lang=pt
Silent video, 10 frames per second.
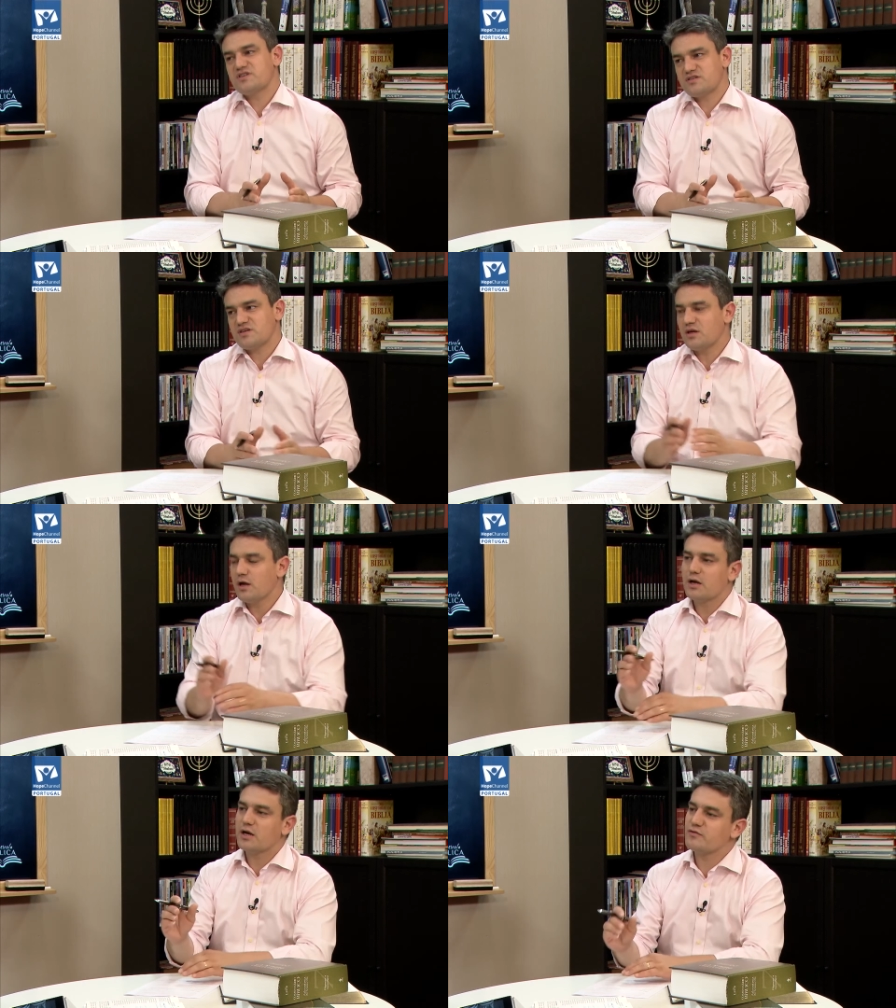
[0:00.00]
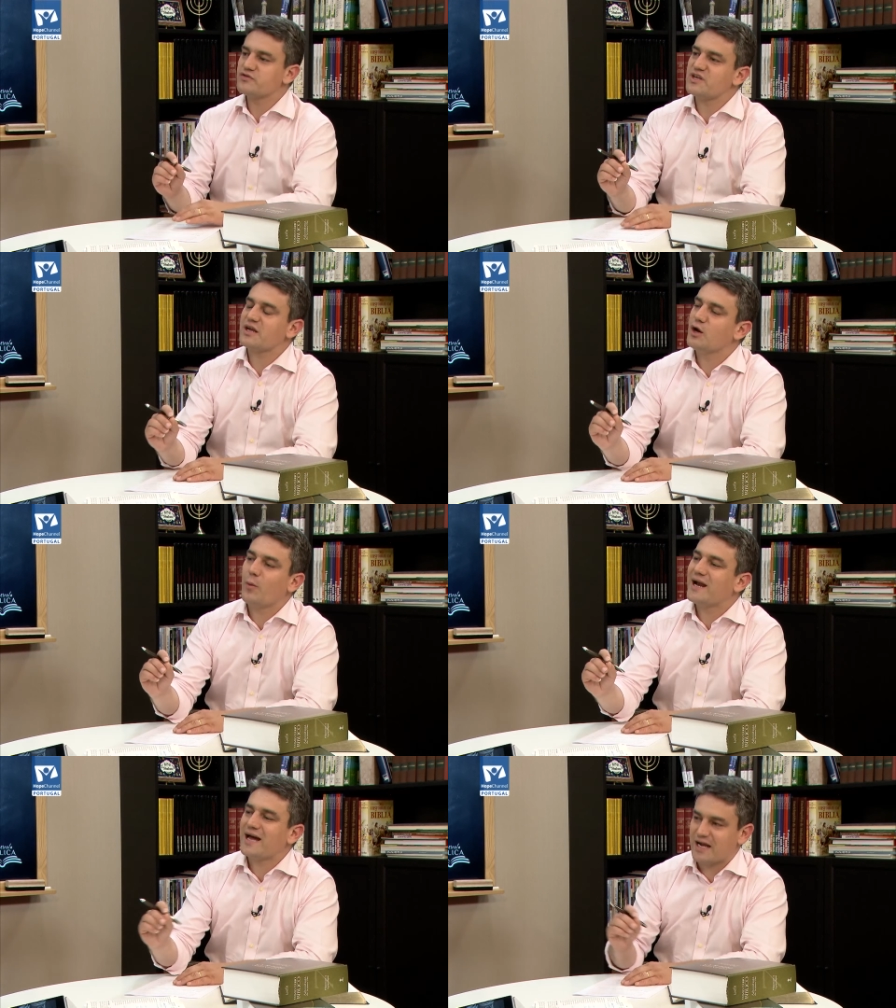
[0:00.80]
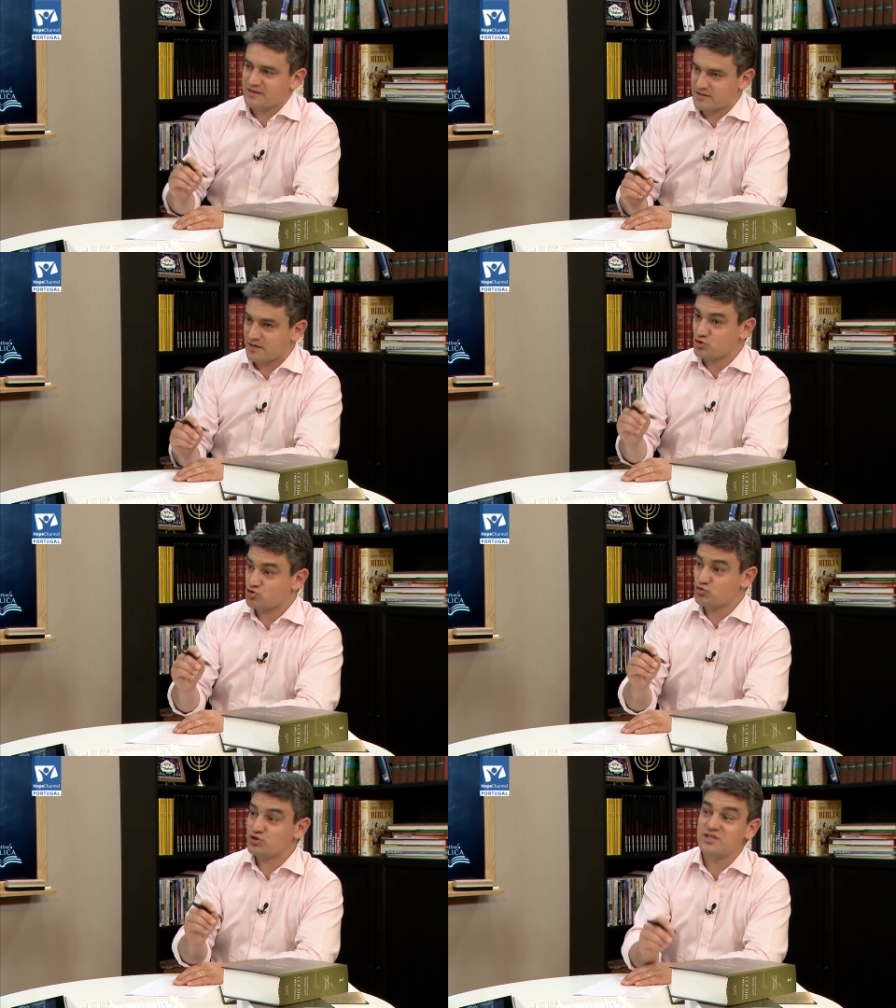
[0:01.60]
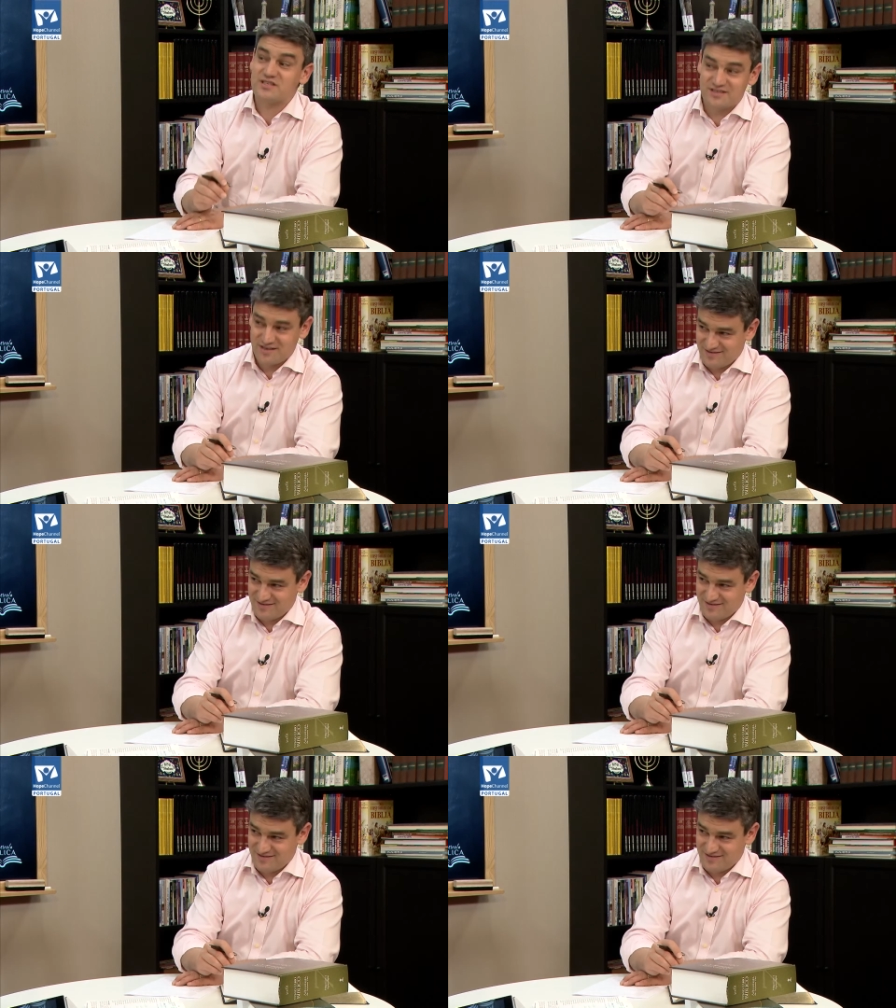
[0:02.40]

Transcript: assim, não, se, não era graça, era justiça.